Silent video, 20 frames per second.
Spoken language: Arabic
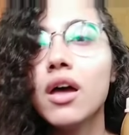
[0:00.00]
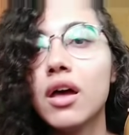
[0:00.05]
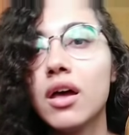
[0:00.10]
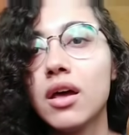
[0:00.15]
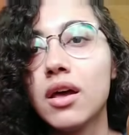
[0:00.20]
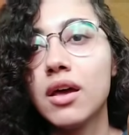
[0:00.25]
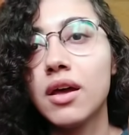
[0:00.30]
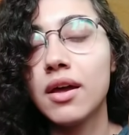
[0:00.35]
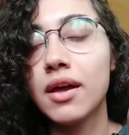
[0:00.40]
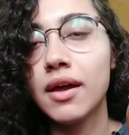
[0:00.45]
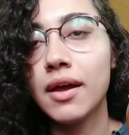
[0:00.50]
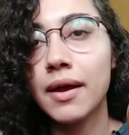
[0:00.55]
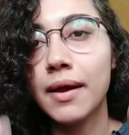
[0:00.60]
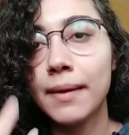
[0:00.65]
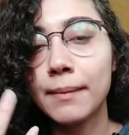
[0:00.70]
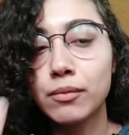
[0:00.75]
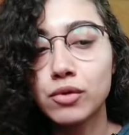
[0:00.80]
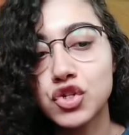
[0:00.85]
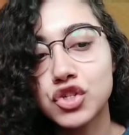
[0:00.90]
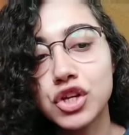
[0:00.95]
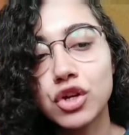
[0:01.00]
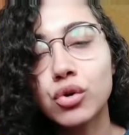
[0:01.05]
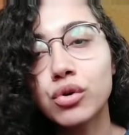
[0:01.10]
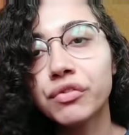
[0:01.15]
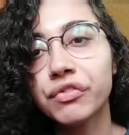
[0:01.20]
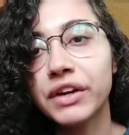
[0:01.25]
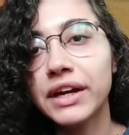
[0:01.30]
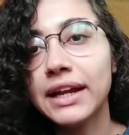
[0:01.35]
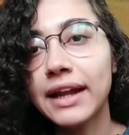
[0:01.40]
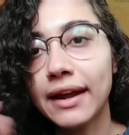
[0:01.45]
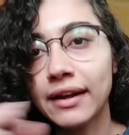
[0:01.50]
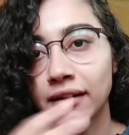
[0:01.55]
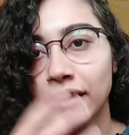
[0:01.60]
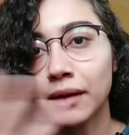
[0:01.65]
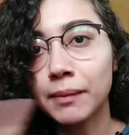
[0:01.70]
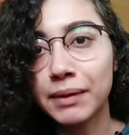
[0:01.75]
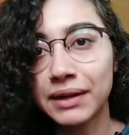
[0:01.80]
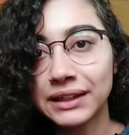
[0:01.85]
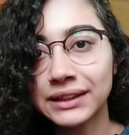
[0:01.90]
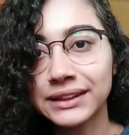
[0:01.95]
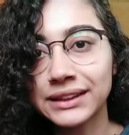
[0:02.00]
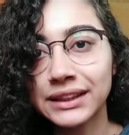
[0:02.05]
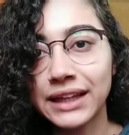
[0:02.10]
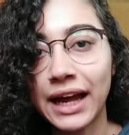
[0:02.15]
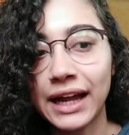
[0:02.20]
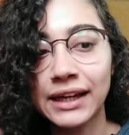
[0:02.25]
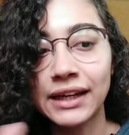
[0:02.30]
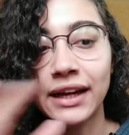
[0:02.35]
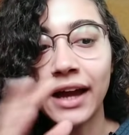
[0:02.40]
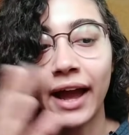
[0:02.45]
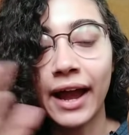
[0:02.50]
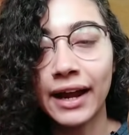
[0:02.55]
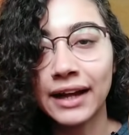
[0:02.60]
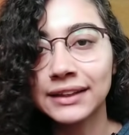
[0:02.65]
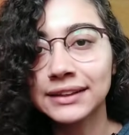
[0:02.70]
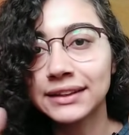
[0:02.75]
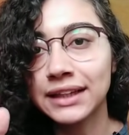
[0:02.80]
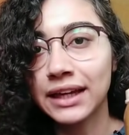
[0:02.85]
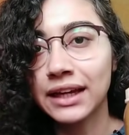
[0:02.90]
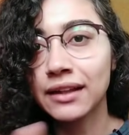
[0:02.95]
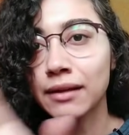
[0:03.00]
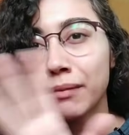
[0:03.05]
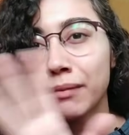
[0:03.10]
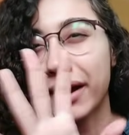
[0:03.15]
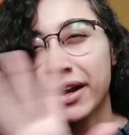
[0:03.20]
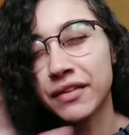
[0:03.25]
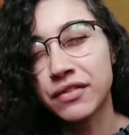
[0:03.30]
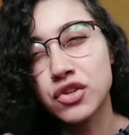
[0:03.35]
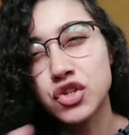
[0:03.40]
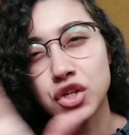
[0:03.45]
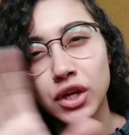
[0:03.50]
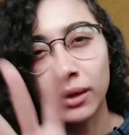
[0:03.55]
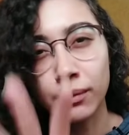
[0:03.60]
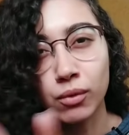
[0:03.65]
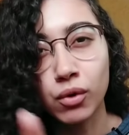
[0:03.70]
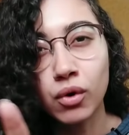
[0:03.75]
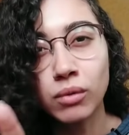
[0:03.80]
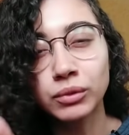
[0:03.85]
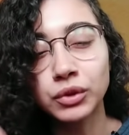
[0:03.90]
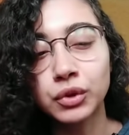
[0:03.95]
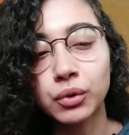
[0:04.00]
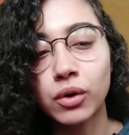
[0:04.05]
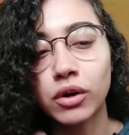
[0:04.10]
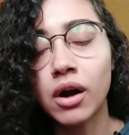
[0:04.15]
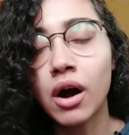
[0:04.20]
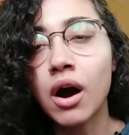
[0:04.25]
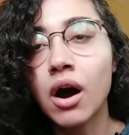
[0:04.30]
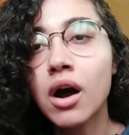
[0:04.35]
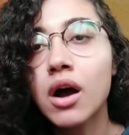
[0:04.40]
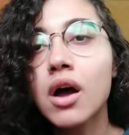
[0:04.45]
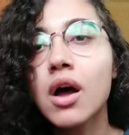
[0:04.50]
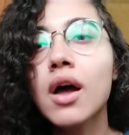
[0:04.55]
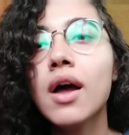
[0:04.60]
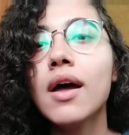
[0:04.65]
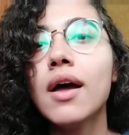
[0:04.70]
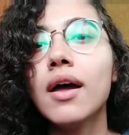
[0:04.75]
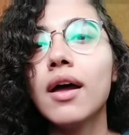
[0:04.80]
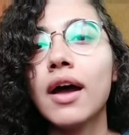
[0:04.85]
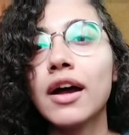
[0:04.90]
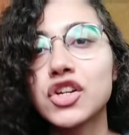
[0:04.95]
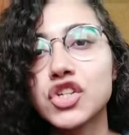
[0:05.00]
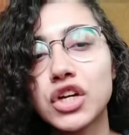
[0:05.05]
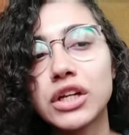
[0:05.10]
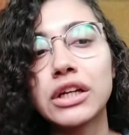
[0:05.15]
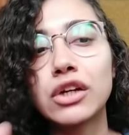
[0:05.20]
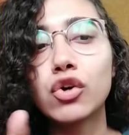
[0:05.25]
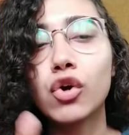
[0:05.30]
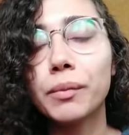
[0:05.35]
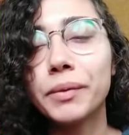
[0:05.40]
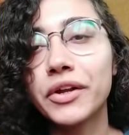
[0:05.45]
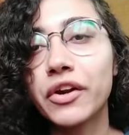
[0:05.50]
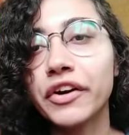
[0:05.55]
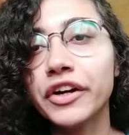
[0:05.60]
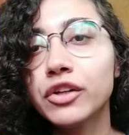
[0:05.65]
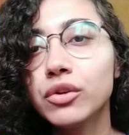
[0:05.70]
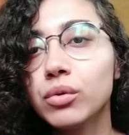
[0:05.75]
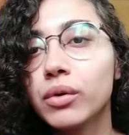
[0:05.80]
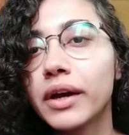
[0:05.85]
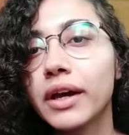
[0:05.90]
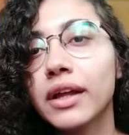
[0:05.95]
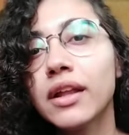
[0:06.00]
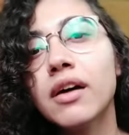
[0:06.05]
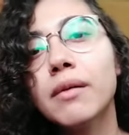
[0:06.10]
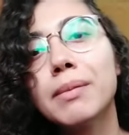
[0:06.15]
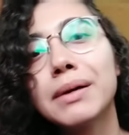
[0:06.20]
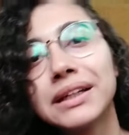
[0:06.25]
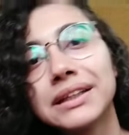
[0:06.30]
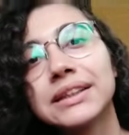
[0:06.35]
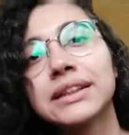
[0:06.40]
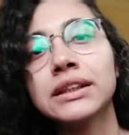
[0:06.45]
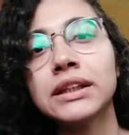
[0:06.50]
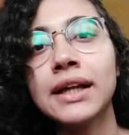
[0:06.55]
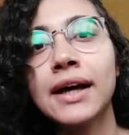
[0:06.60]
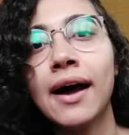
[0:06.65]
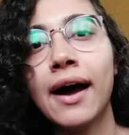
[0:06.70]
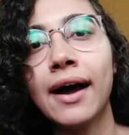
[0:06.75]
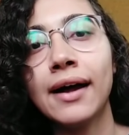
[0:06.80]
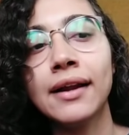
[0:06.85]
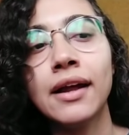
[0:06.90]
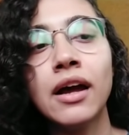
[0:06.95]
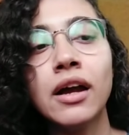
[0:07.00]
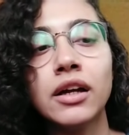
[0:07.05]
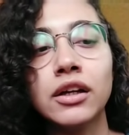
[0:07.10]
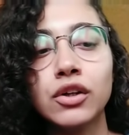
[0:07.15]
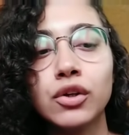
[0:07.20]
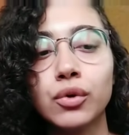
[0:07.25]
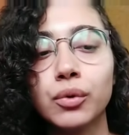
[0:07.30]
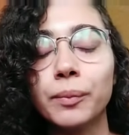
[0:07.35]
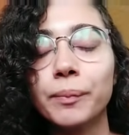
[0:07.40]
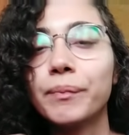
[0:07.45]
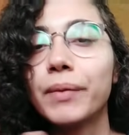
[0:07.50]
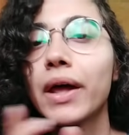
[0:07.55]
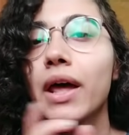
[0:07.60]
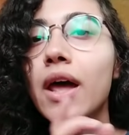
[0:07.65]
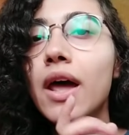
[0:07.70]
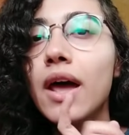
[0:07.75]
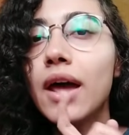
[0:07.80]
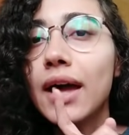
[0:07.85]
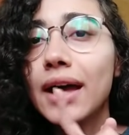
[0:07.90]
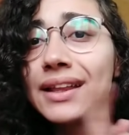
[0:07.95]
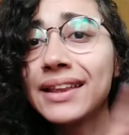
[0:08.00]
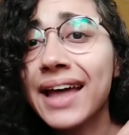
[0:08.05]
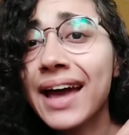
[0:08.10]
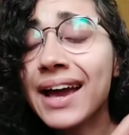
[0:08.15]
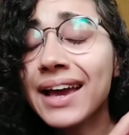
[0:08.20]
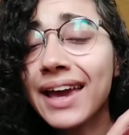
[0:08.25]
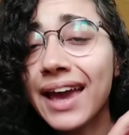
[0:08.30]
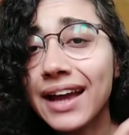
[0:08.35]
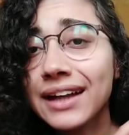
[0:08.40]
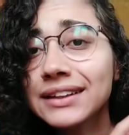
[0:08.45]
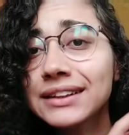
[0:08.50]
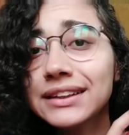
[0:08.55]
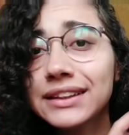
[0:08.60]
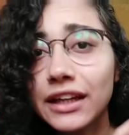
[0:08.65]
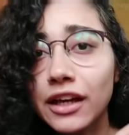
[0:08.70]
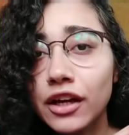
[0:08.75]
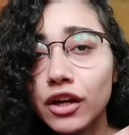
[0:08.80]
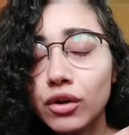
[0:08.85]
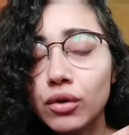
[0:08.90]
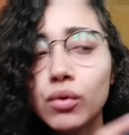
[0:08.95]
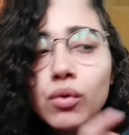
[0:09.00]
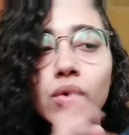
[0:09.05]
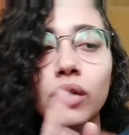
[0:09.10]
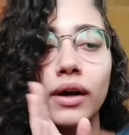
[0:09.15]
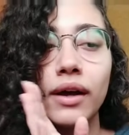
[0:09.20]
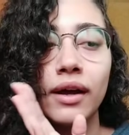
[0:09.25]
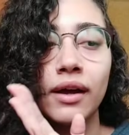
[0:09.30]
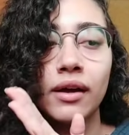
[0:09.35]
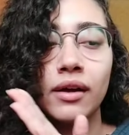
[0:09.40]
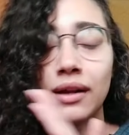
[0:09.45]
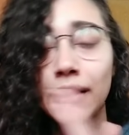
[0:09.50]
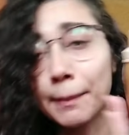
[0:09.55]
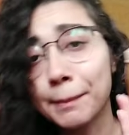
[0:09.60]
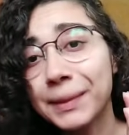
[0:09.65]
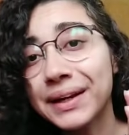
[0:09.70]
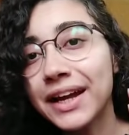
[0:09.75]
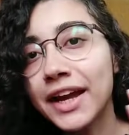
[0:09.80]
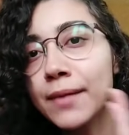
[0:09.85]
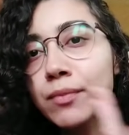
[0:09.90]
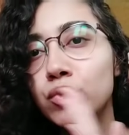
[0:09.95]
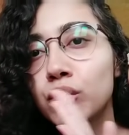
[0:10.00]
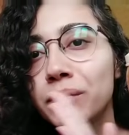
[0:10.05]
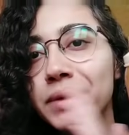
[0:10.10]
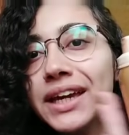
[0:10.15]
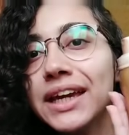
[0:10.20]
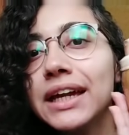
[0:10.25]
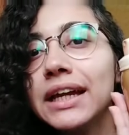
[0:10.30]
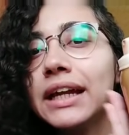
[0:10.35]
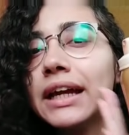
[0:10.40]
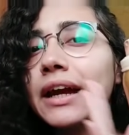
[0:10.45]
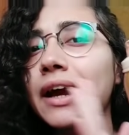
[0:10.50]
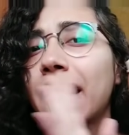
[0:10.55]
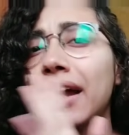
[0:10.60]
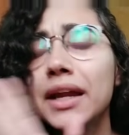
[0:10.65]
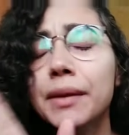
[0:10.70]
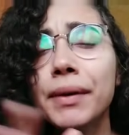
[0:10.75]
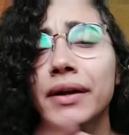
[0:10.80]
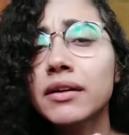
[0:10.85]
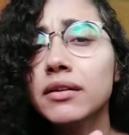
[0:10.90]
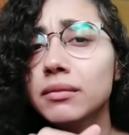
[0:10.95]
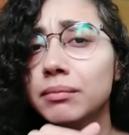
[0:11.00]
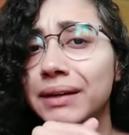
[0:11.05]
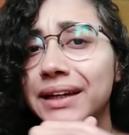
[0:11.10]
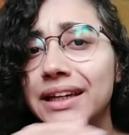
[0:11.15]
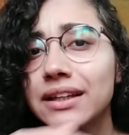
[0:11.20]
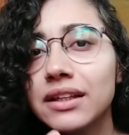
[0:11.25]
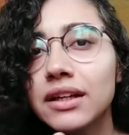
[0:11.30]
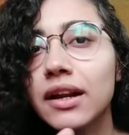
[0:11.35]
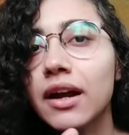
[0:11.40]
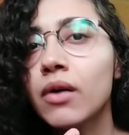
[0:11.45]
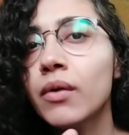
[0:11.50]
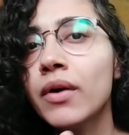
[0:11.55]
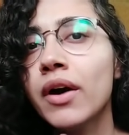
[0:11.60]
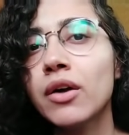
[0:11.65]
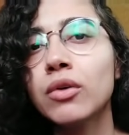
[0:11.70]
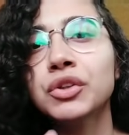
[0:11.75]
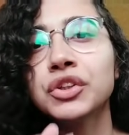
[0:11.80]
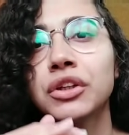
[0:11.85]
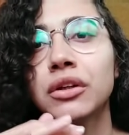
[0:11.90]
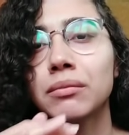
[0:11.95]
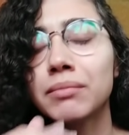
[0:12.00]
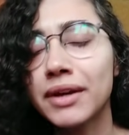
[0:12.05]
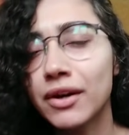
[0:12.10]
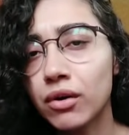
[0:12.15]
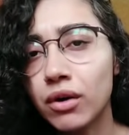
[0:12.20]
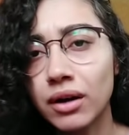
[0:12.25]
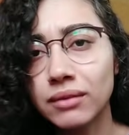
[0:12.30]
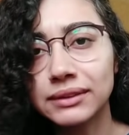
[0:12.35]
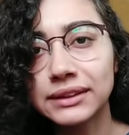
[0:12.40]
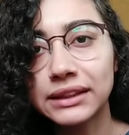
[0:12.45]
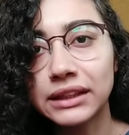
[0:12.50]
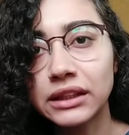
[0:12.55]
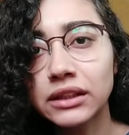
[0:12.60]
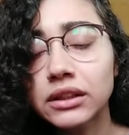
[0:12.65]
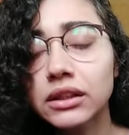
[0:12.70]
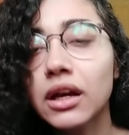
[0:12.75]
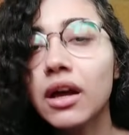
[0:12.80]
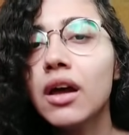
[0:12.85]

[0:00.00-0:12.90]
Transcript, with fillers: ابقوا اشتركوا فيه لان انا بنزل عليه حاجات زي كده ما عرفتش اجيب لكم صورها عشان الكوبي رايت وكده بنزلها على الجروب ده كان سعره لما انا جبته 100 جنيه غالبا بالكتير قوي هيوصل 150